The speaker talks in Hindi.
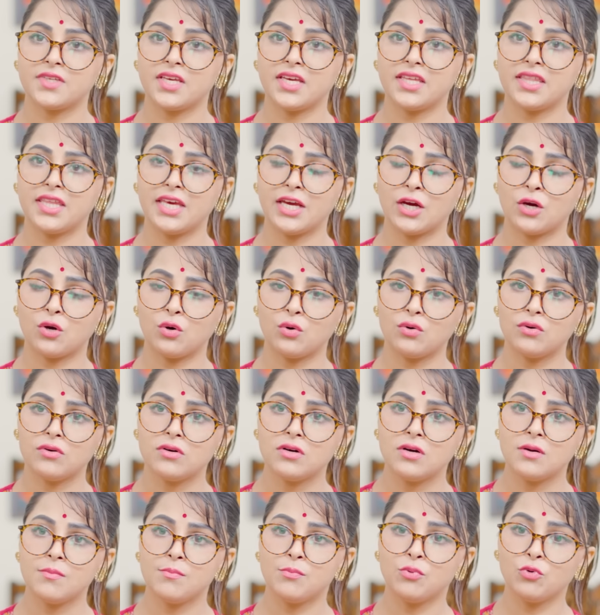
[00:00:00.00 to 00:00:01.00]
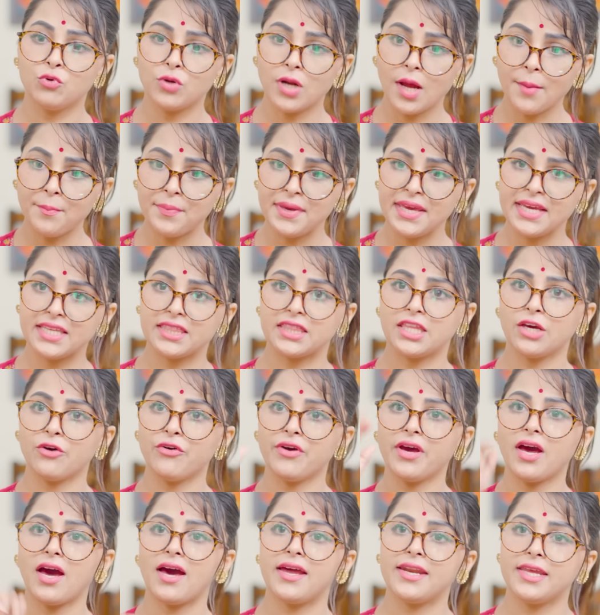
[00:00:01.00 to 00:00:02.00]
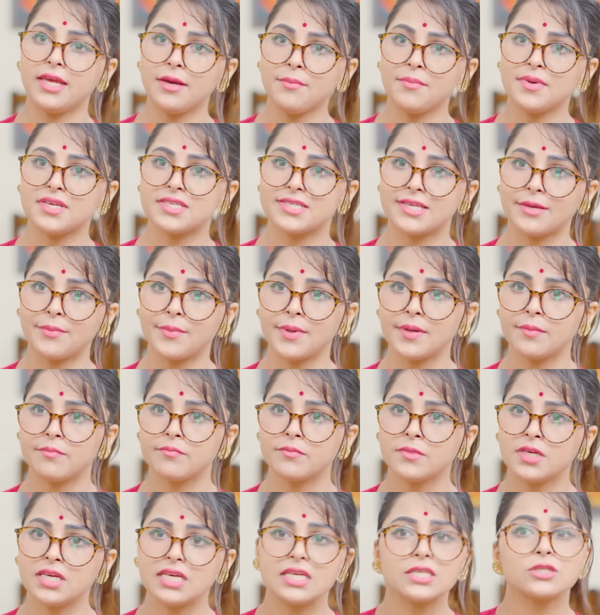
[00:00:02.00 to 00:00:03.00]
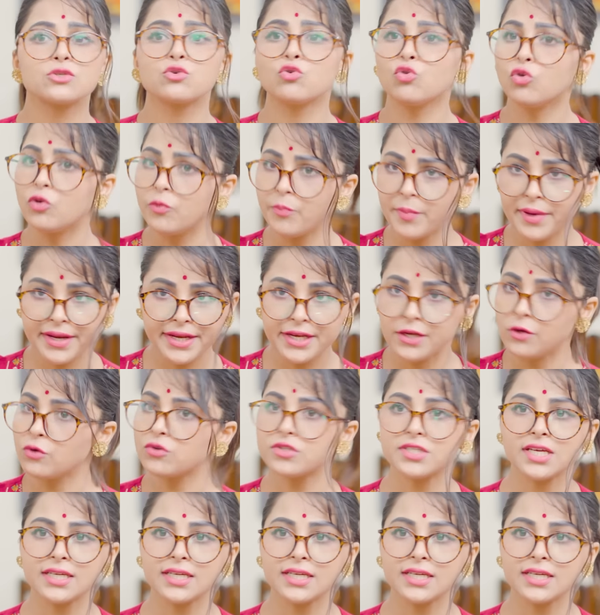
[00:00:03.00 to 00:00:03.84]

ये देखो पूरा भीगते हुए आ रही है मजे में स्कूल में नहीं रुक